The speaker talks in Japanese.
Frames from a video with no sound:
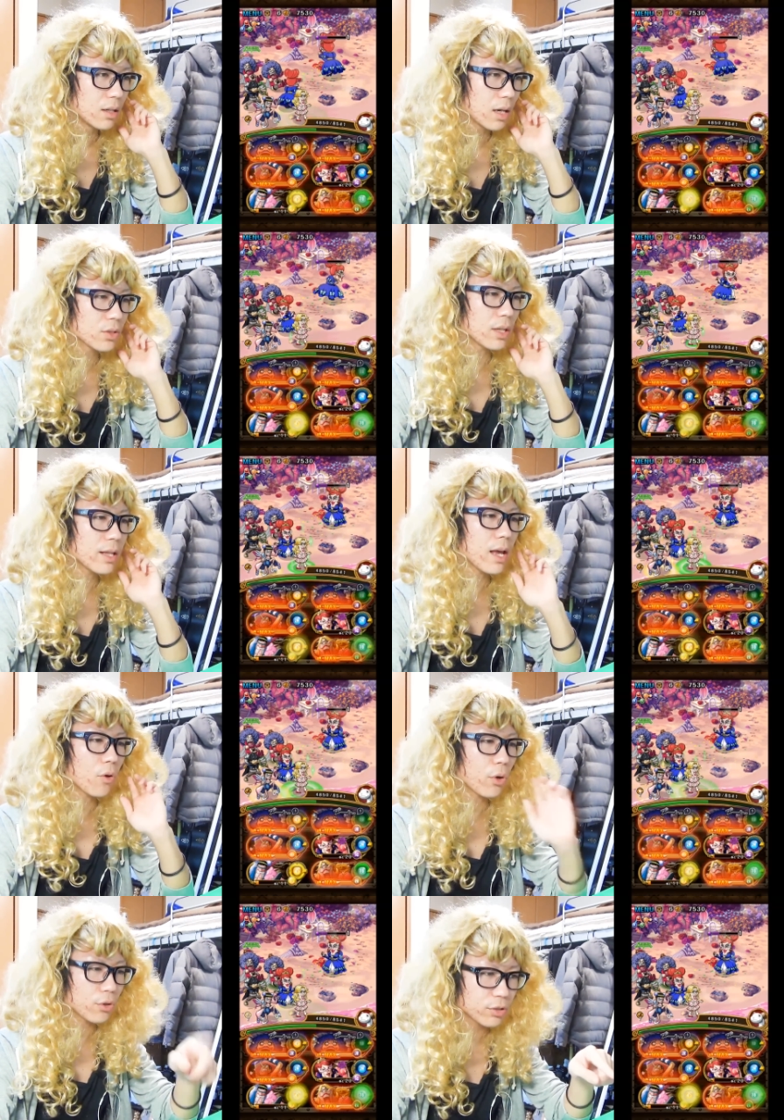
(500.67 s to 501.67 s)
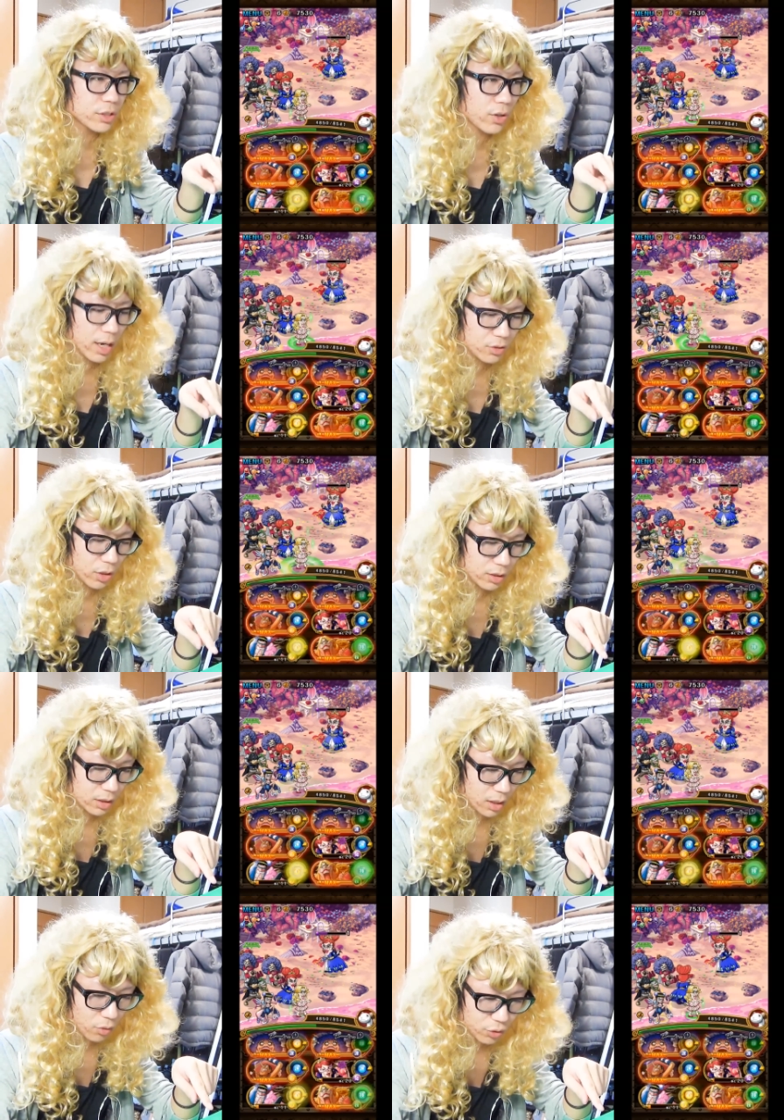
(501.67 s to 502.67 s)
あそうでこれを封じを解除できるん
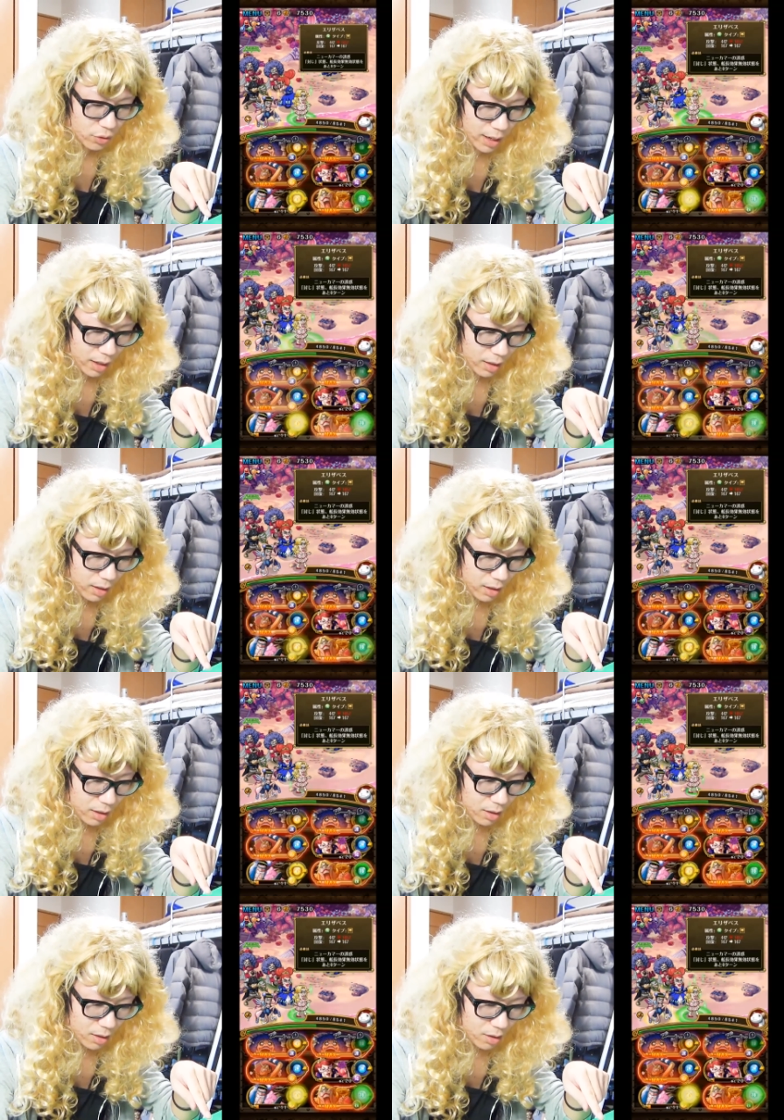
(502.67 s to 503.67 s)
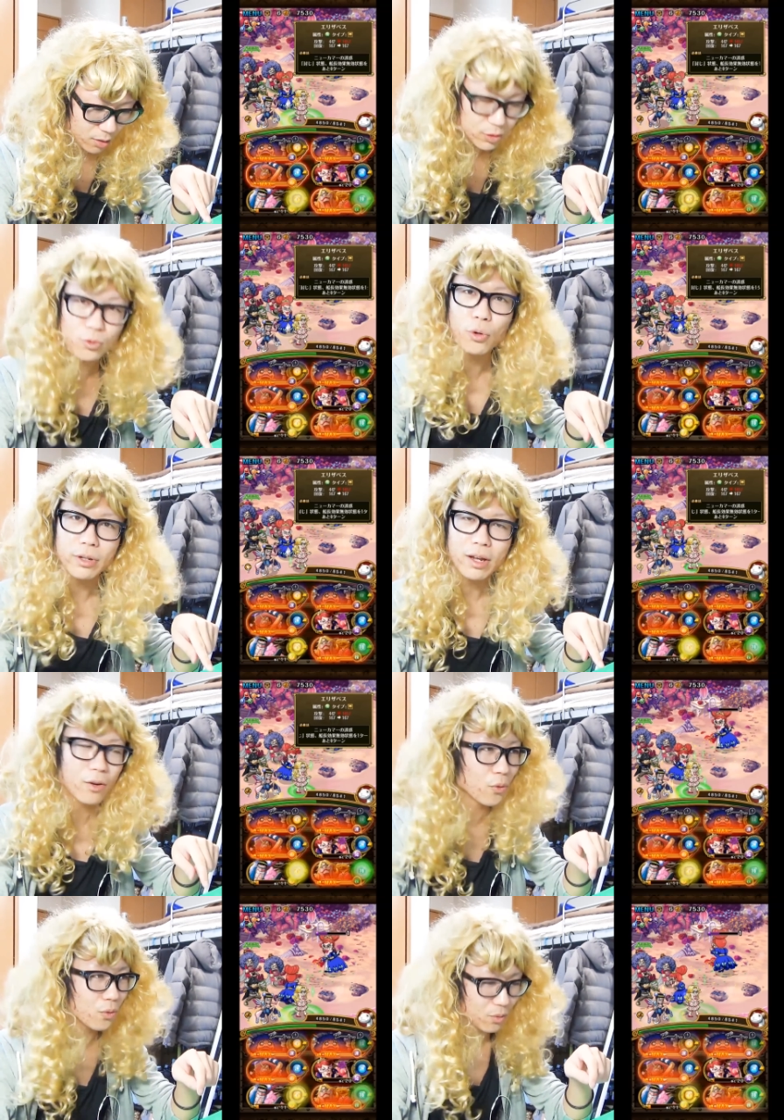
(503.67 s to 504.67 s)
ですがこの人がすごいね
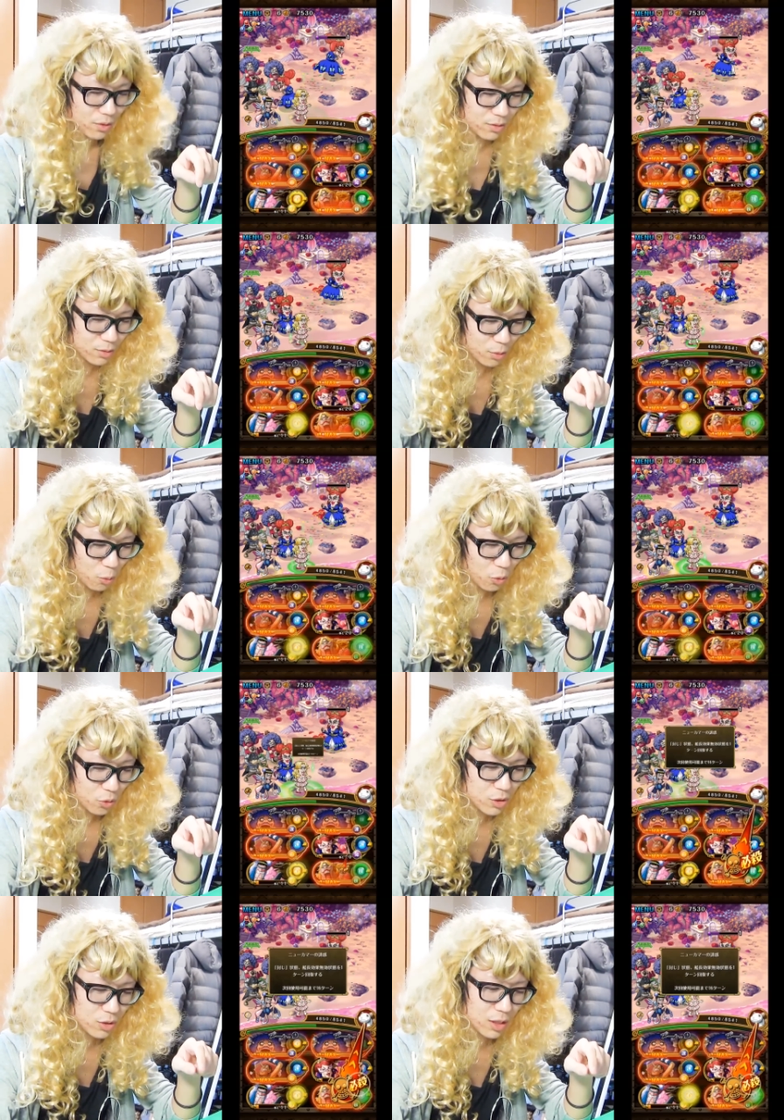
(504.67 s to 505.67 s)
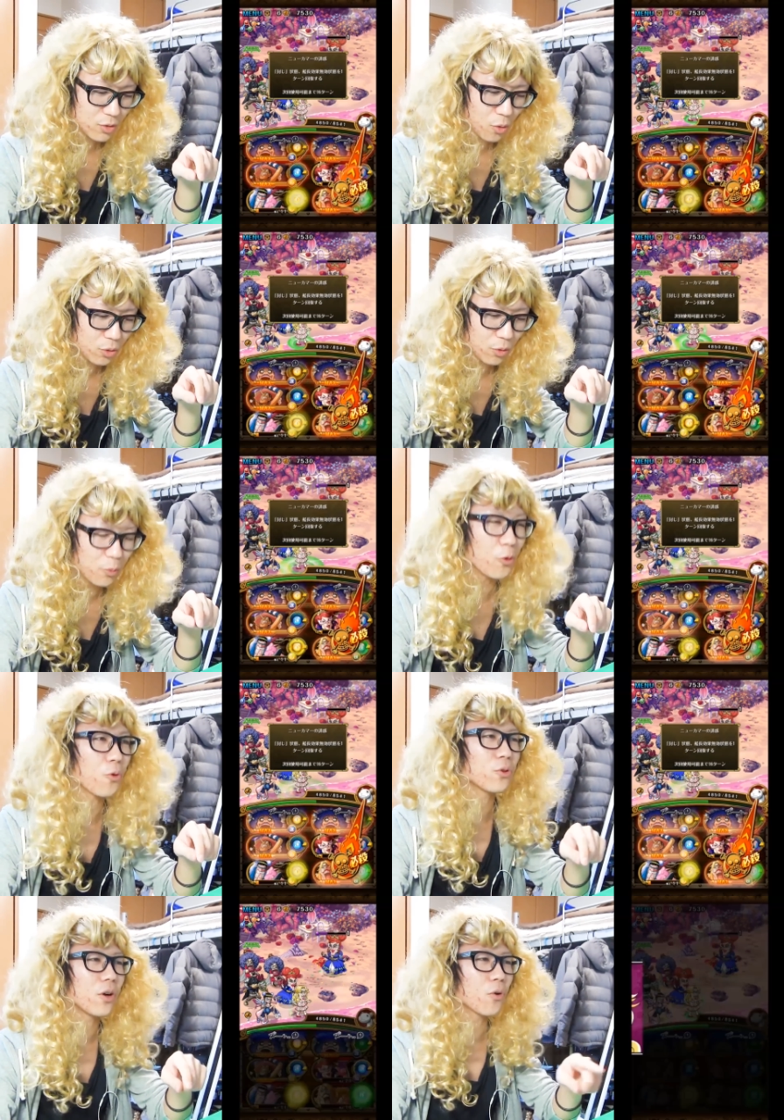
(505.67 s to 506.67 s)
もうちゃんとこのもう
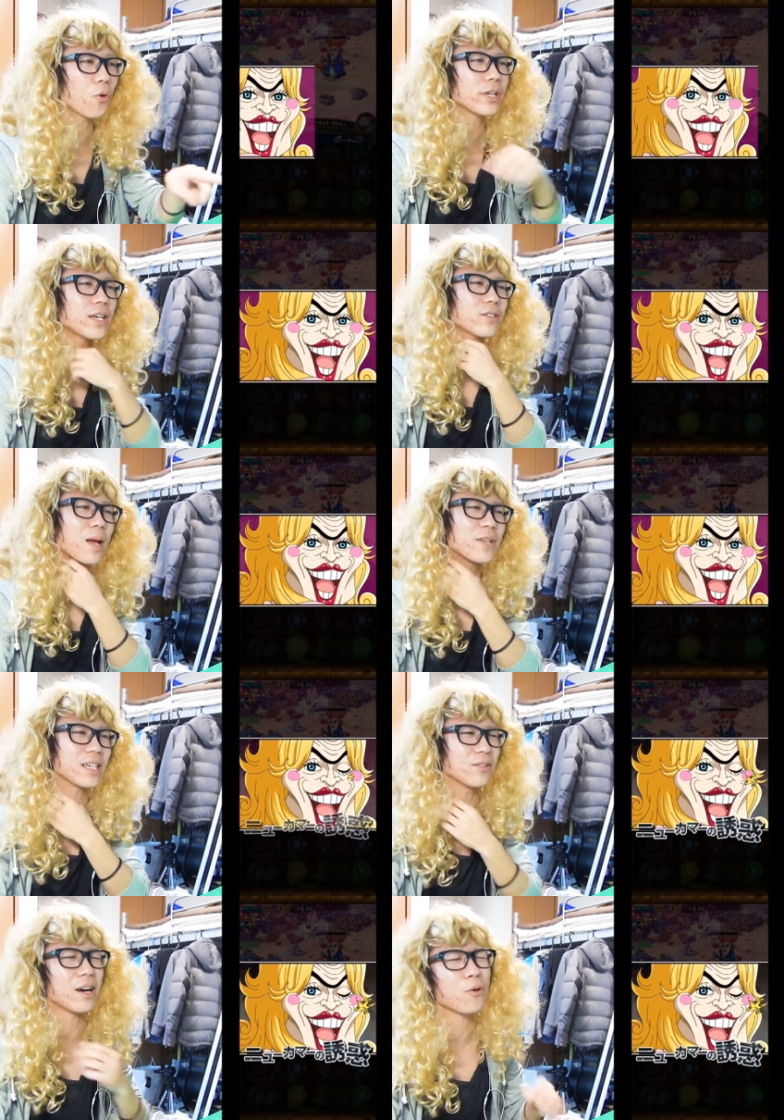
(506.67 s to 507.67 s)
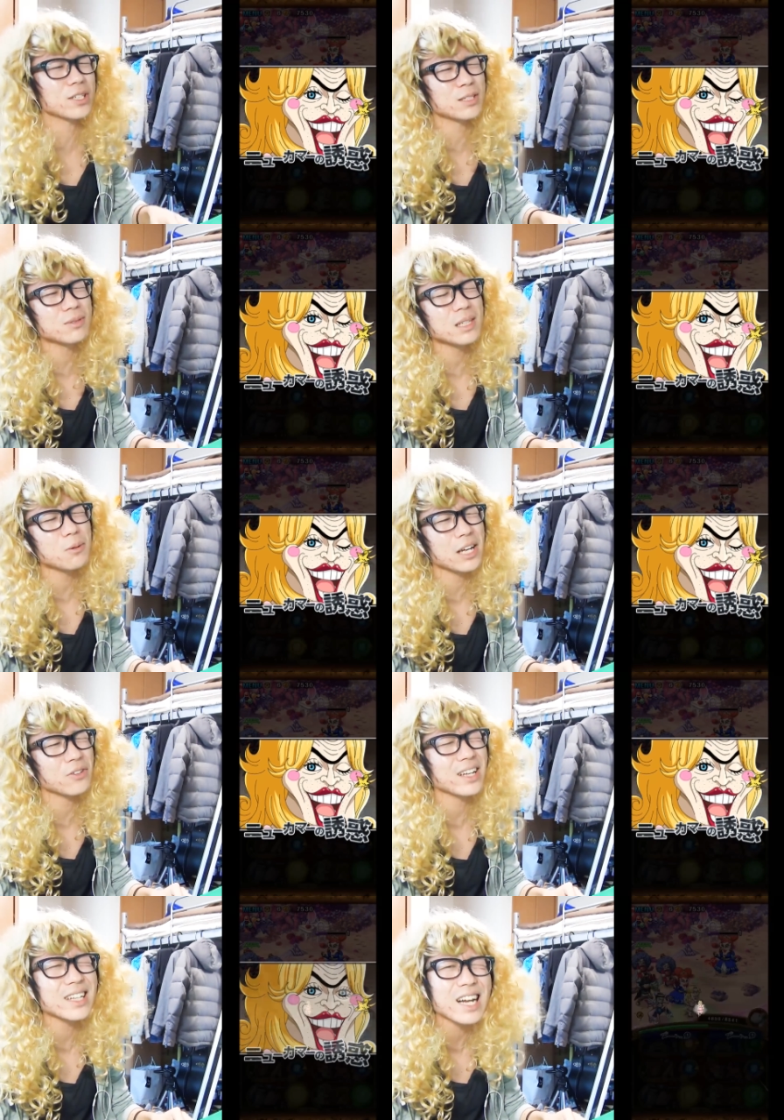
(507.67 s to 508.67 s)
このここに行くためじゃうわこれ自分でもやん
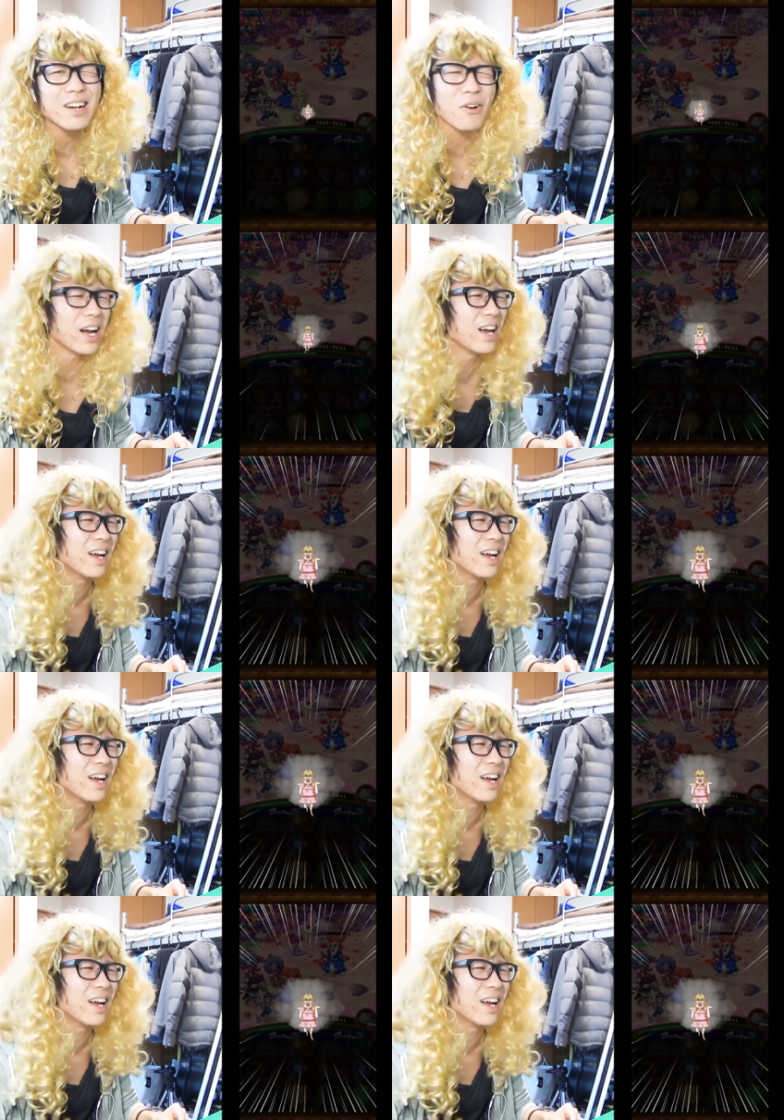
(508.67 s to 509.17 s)
のやだなこれ